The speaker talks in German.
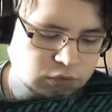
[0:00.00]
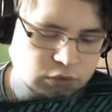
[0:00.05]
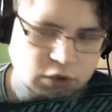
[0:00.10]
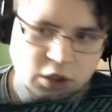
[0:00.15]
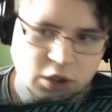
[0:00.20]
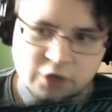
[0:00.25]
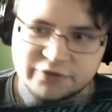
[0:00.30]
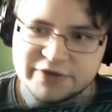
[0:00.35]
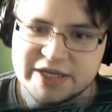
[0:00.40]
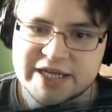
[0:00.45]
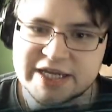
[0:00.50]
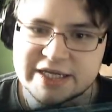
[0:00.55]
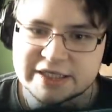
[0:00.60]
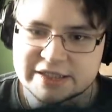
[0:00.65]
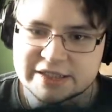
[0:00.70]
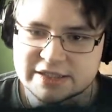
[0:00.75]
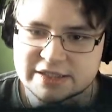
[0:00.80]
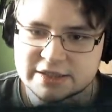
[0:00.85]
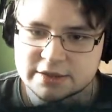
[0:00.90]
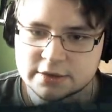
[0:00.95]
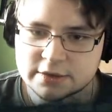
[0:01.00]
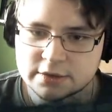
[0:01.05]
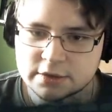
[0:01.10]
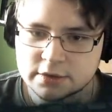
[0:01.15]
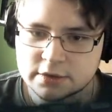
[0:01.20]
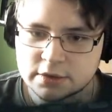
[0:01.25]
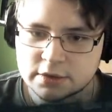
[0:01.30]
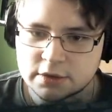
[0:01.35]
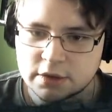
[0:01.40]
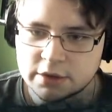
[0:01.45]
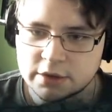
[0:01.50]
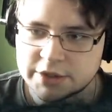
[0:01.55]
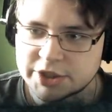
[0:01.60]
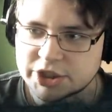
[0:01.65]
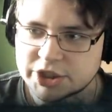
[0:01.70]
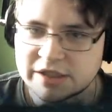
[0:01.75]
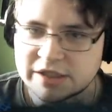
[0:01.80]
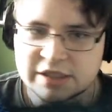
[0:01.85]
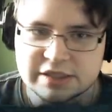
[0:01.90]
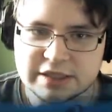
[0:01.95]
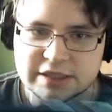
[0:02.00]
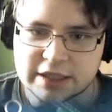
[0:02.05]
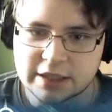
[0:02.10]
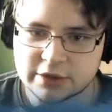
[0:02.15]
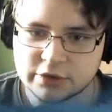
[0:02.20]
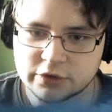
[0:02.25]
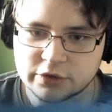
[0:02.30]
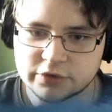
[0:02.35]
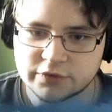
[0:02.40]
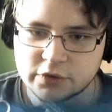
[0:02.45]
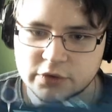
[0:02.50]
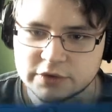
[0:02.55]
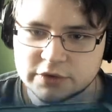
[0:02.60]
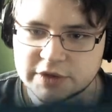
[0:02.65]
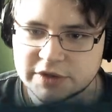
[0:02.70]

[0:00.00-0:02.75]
Auf X. Okay, stand das da gerade irgendwo?